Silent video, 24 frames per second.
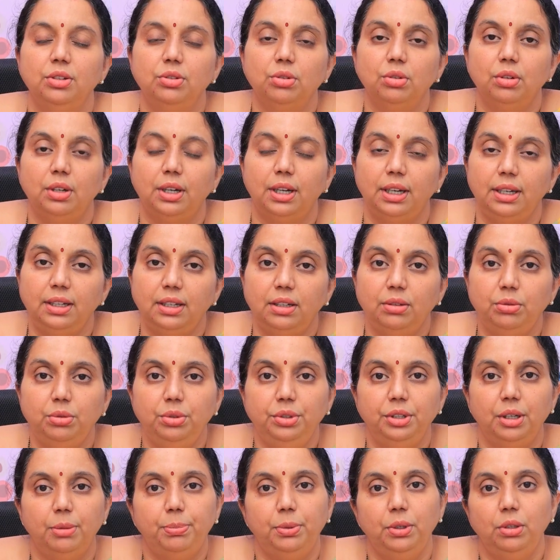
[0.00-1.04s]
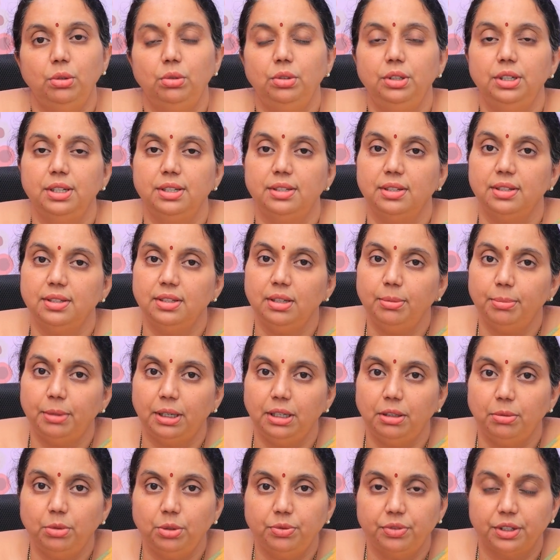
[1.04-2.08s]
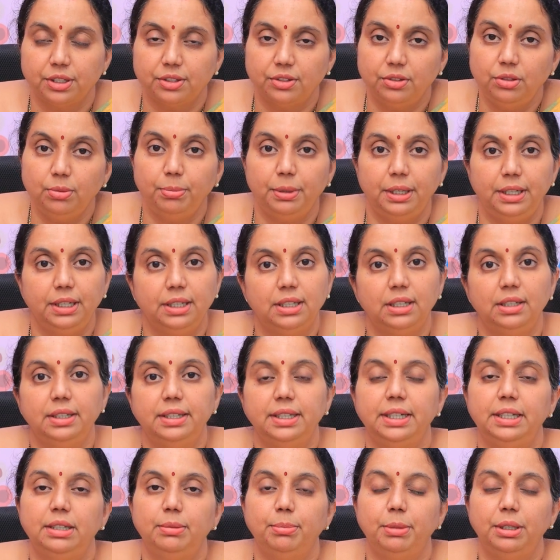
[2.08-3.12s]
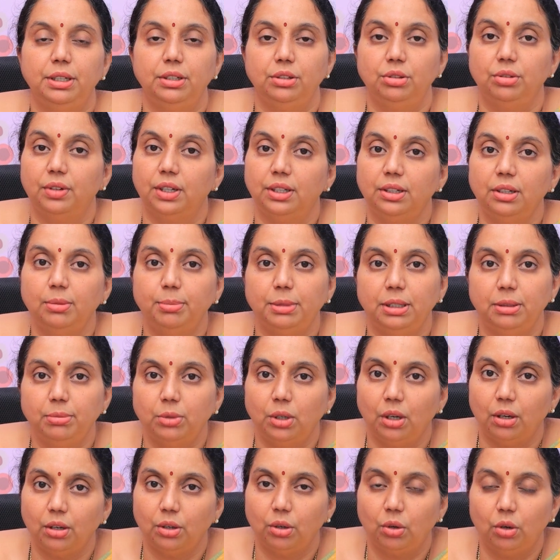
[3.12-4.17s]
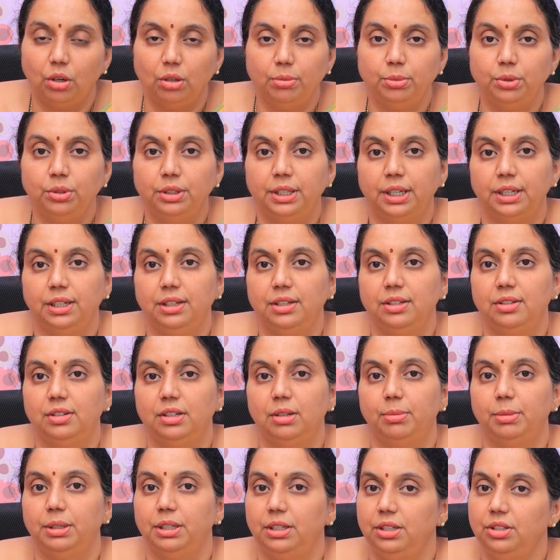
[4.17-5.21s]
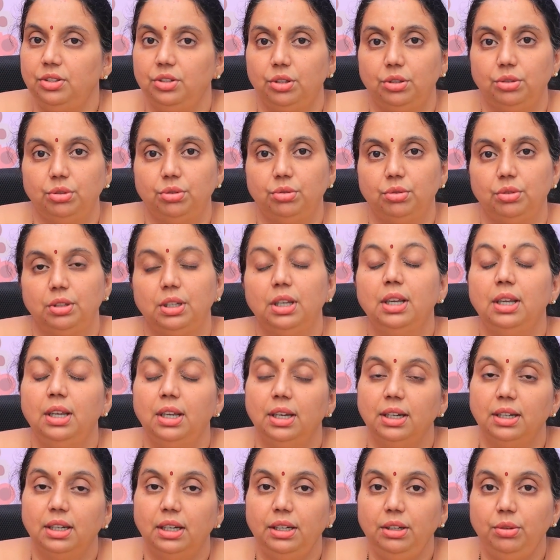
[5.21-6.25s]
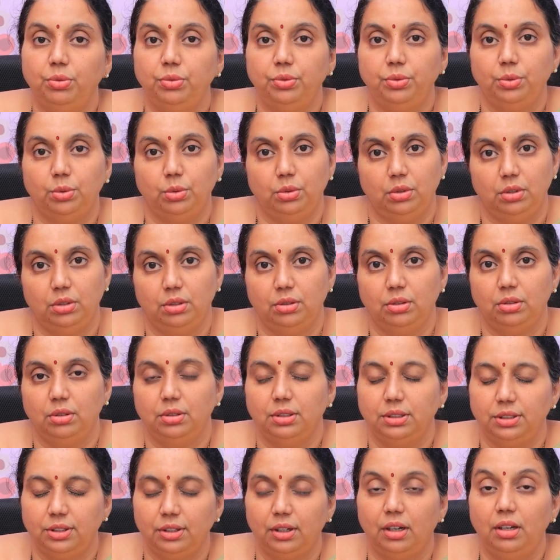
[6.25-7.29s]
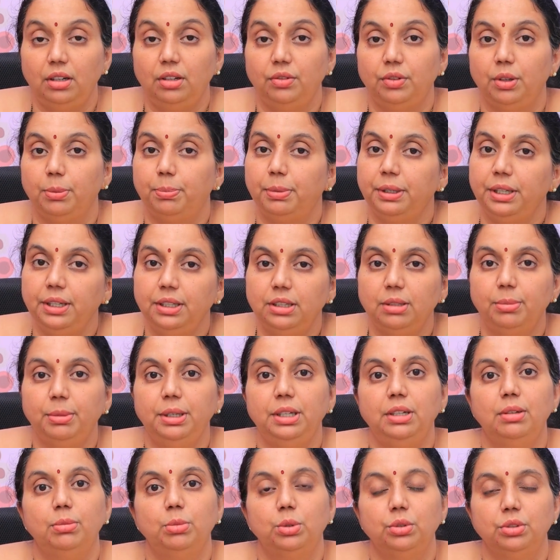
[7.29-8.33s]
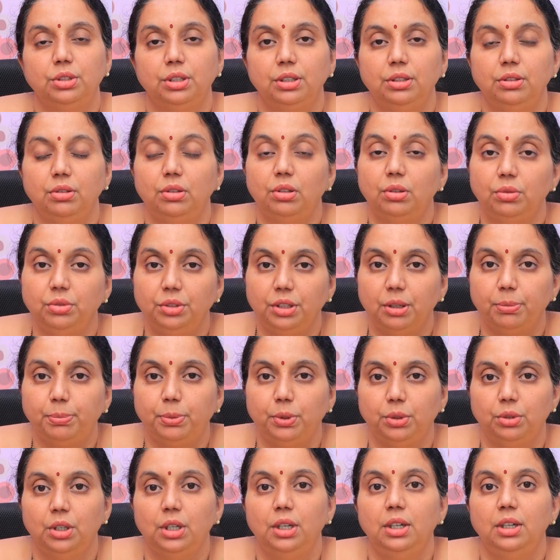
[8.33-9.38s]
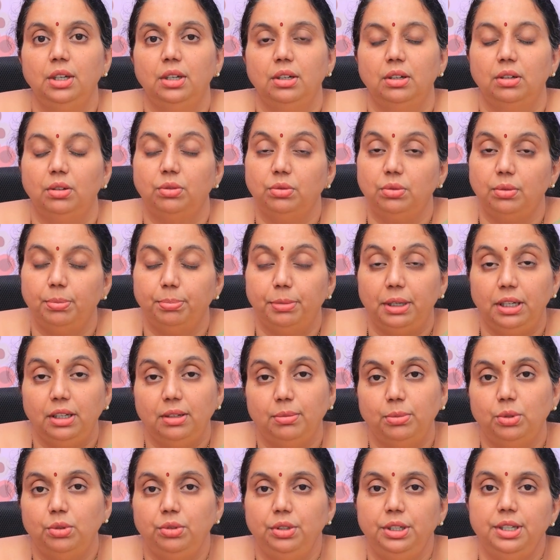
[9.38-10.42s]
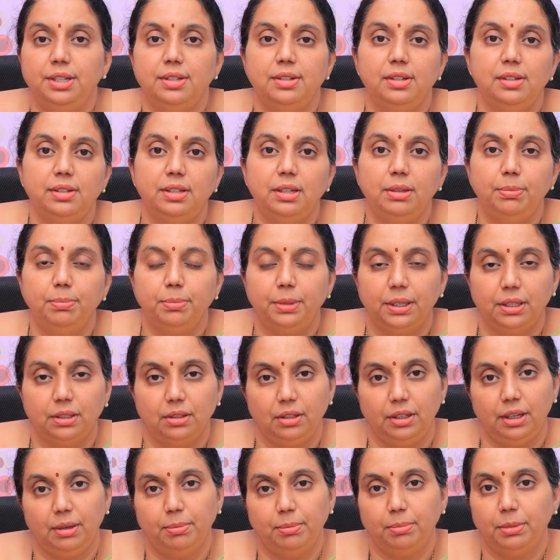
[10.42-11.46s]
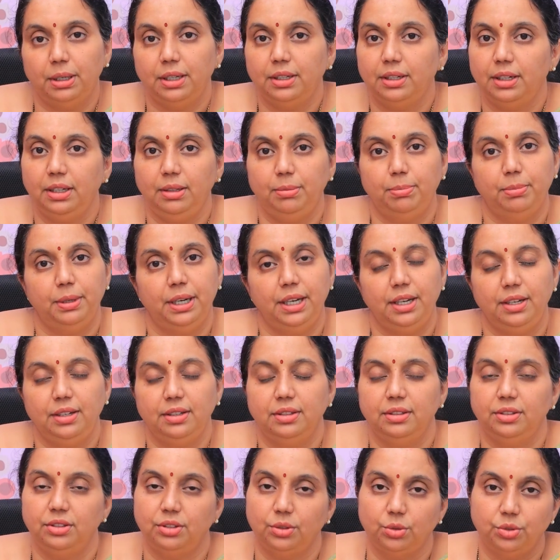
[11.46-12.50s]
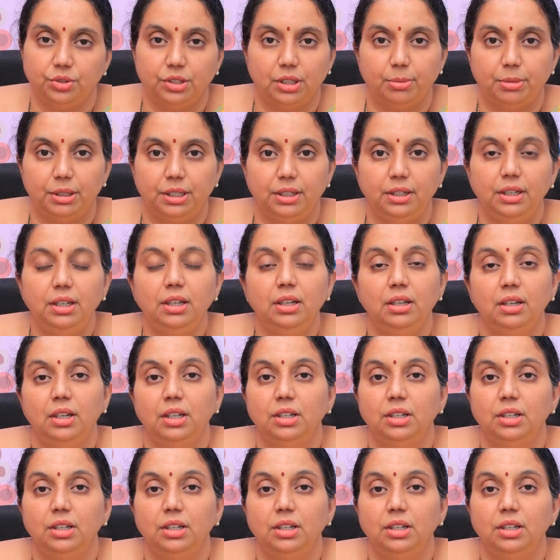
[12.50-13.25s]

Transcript: సో అలా ఉన్నప్పుడు ఉండేసేసి మనము ఫస్ట్ మెడికల్ ట్రీట్ ట్రీట్మెంట్ ద్వారా మనం ఆ హార్మోన్ తగ్గించడం అనేది జరుగుతుంది కానీ చాలా విపరీతమైన మోతాదులో ఉన్నప్పుడు మనము ఉండేసేసి ఎంఆర్ఐ బ్రెయిన్ చూస్తామండి